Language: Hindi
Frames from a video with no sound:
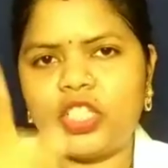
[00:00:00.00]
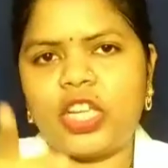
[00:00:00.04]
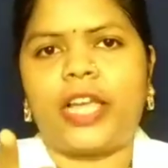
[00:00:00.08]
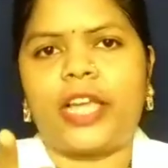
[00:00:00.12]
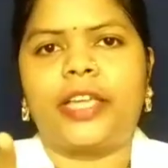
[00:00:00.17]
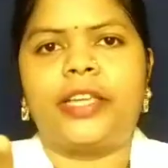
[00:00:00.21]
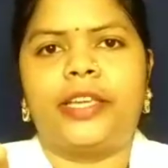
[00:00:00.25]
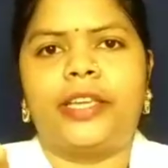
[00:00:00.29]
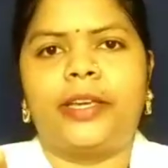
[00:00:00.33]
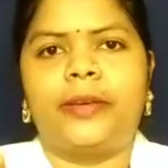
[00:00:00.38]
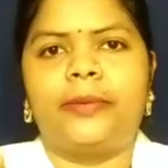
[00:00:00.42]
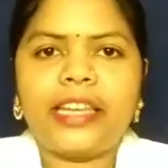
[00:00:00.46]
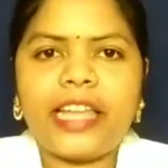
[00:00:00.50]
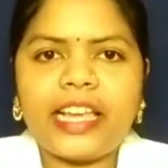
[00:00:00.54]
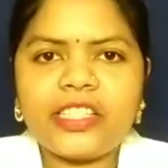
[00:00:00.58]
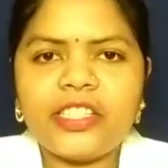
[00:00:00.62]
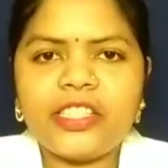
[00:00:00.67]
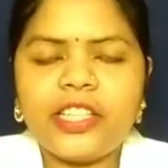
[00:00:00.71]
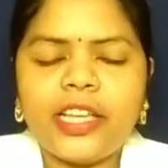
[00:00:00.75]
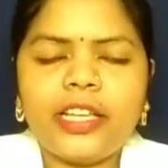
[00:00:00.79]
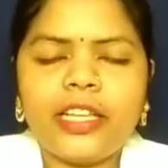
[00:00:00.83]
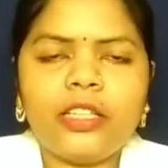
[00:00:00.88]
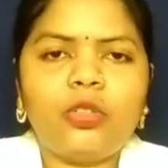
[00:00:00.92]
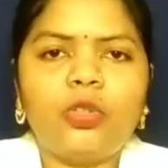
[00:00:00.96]
चाहिए
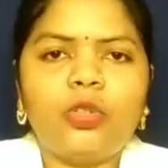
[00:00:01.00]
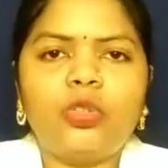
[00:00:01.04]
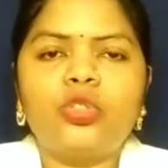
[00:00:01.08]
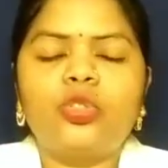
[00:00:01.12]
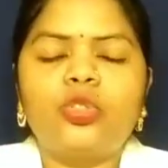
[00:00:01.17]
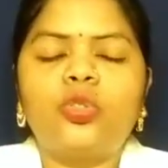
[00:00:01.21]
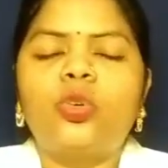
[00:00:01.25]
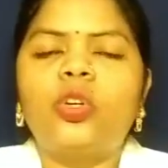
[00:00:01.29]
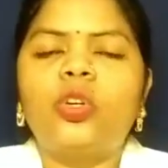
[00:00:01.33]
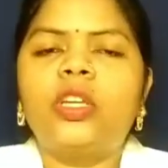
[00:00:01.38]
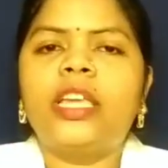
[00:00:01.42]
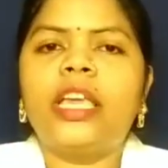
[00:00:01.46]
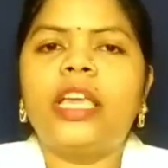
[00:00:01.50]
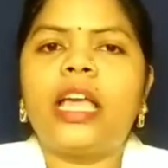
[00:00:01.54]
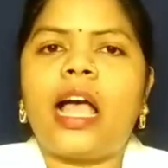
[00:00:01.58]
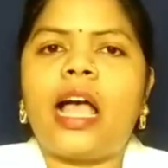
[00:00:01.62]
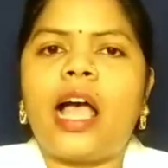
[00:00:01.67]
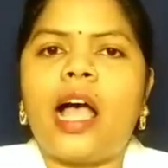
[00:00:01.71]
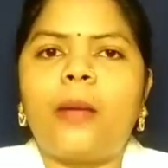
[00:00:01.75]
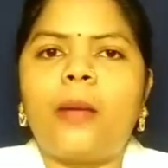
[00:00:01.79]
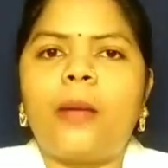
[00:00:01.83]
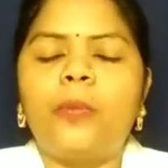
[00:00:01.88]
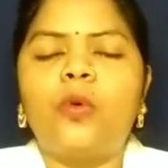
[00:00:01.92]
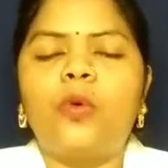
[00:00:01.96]
नेक्स्ट है दोस्तों कि
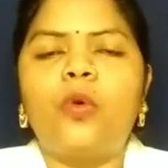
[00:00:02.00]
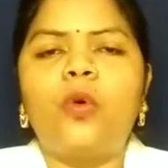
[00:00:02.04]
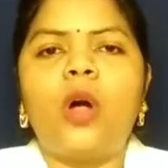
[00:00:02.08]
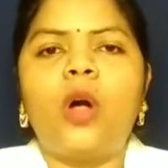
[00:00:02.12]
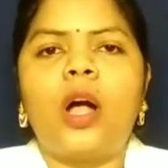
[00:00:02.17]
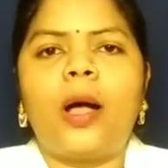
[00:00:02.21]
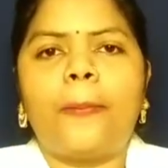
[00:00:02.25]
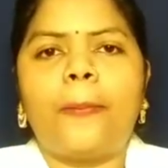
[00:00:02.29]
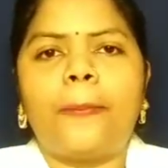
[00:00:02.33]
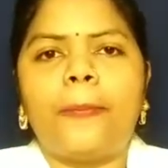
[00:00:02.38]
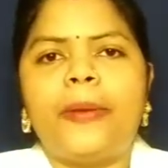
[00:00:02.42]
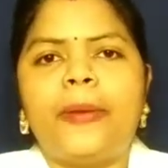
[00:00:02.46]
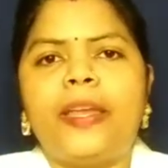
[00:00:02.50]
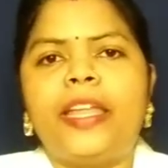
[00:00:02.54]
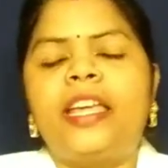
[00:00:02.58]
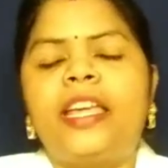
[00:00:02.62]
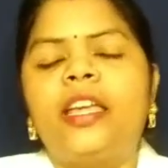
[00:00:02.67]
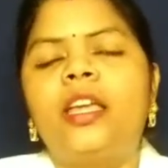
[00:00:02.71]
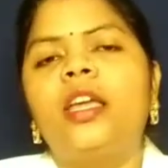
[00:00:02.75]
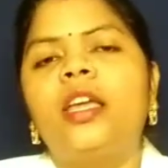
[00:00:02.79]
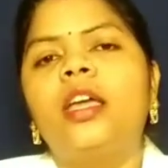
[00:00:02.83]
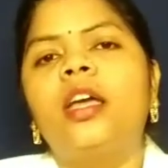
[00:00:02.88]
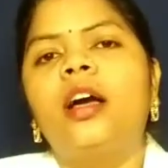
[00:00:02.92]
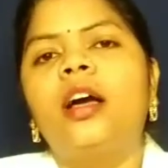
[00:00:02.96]
आपको
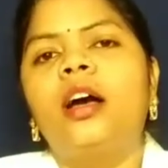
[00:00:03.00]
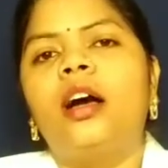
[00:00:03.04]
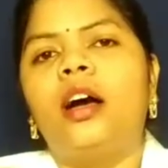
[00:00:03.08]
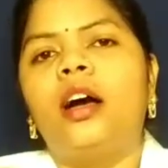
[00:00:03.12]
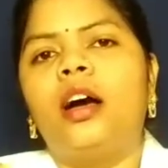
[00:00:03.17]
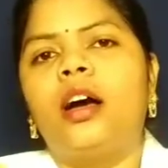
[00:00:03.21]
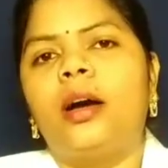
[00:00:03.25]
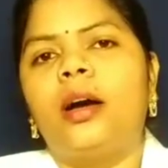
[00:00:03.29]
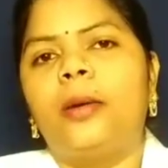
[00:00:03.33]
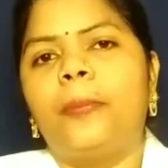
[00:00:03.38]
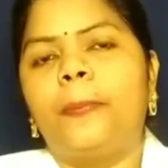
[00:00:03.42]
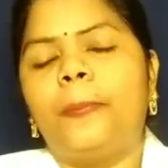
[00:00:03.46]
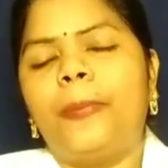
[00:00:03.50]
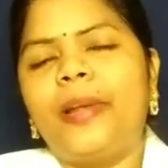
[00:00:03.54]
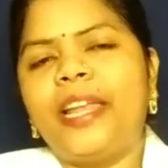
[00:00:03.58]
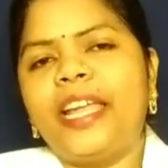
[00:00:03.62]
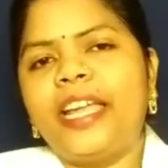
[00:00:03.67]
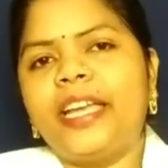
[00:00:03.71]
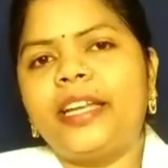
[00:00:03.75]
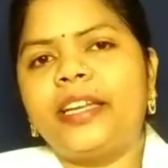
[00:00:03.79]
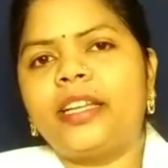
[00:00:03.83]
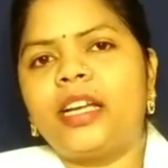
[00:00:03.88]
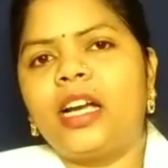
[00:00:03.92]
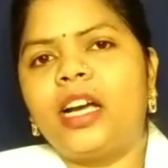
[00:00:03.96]
अपने
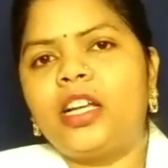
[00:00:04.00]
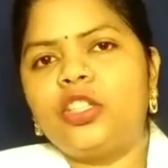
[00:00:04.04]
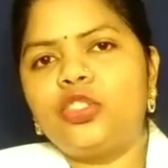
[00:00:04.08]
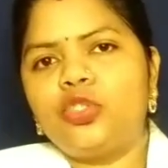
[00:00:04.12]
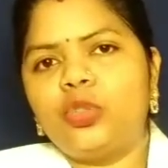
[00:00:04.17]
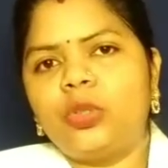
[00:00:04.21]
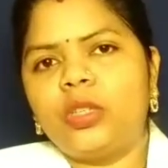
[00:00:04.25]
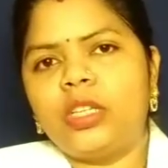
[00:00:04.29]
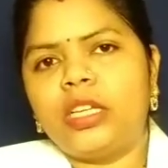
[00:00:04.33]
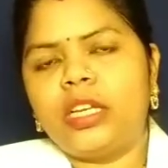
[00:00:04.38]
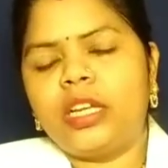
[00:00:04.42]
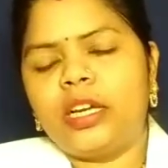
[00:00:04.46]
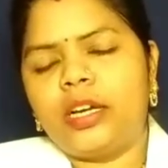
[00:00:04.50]
प्लेट का जो